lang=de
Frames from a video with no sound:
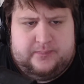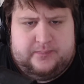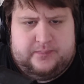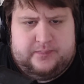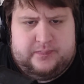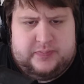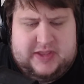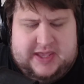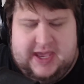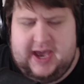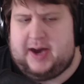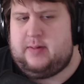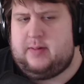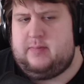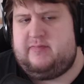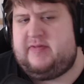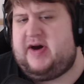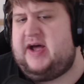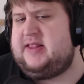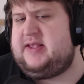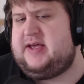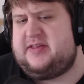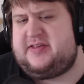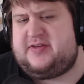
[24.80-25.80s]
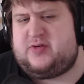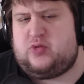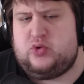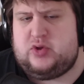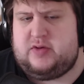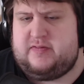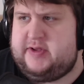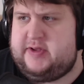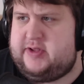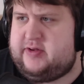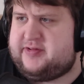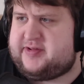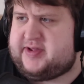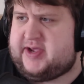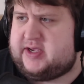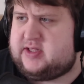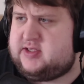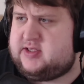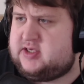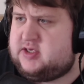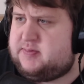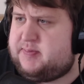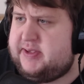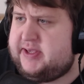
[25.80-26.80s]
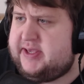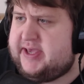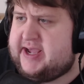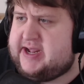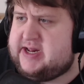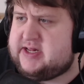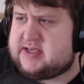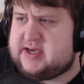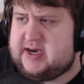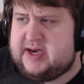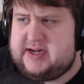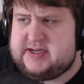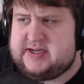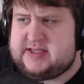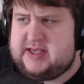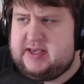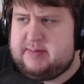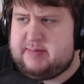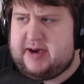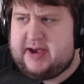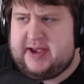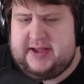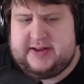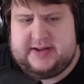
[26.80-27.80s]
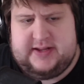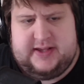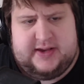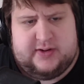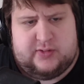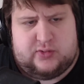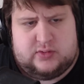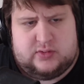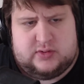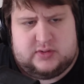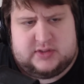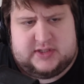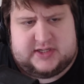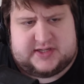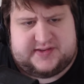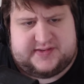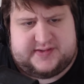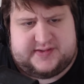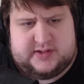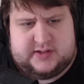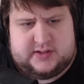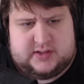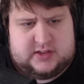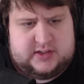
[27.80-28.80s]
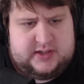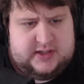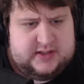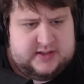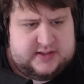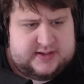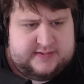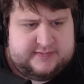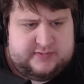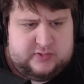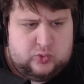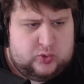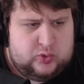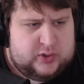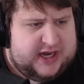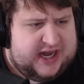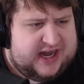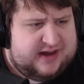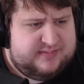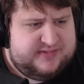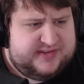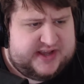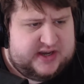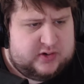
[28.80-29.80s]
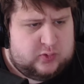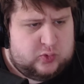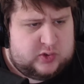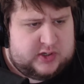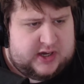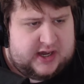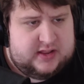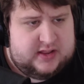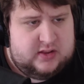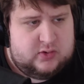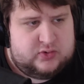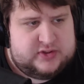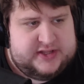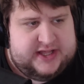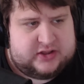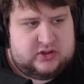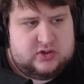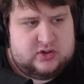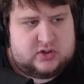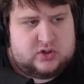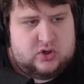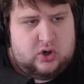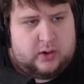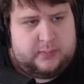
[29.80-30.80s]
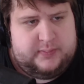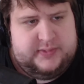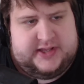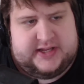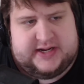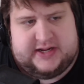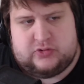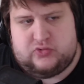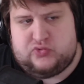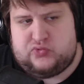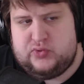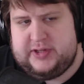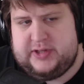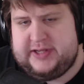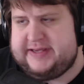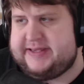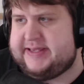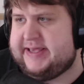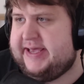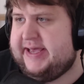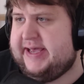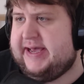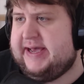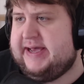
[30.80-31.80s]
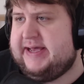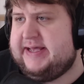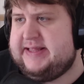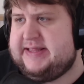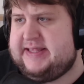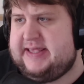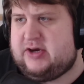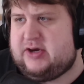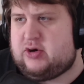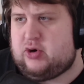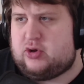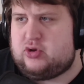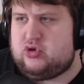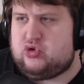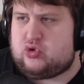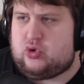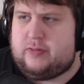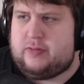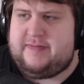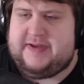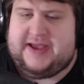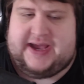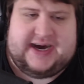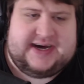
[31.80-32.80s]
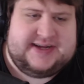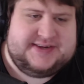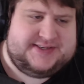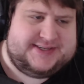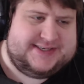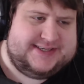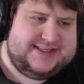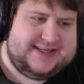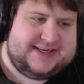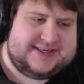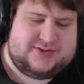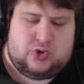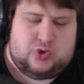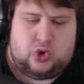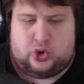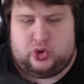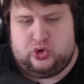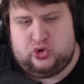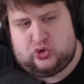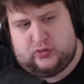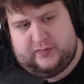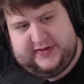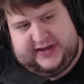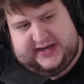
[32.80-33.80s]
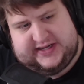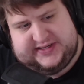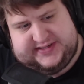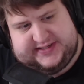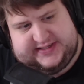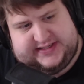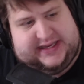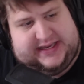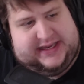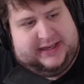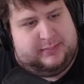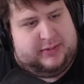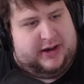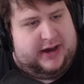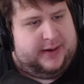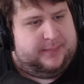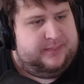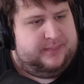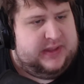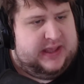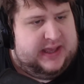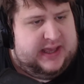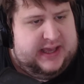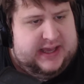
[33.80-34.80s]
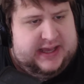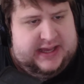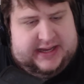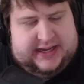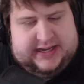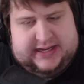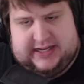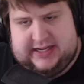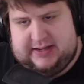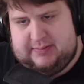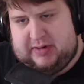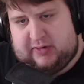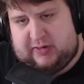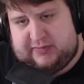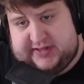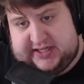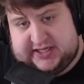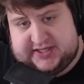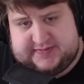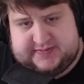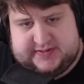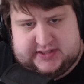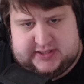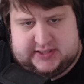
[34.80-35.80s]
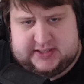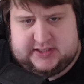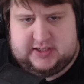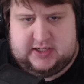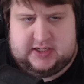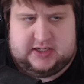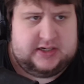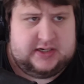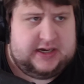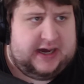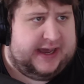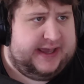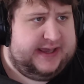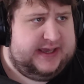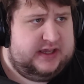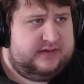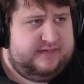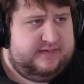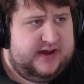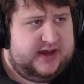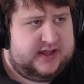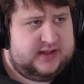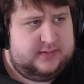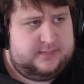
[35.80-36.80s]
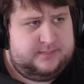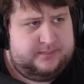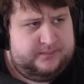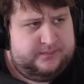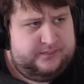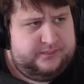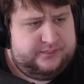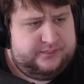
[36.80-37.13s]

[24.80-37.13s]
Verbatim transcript: ja, waren ganz gute Videos eigentlich. Ich bin geldgeil, Thema Ernährung, das äh, Interview kam sehr gut an und dann kommt hier natürlich die Kontroverse, das kontroverse Thema, ähm, auf das wir äh, eingehen werden.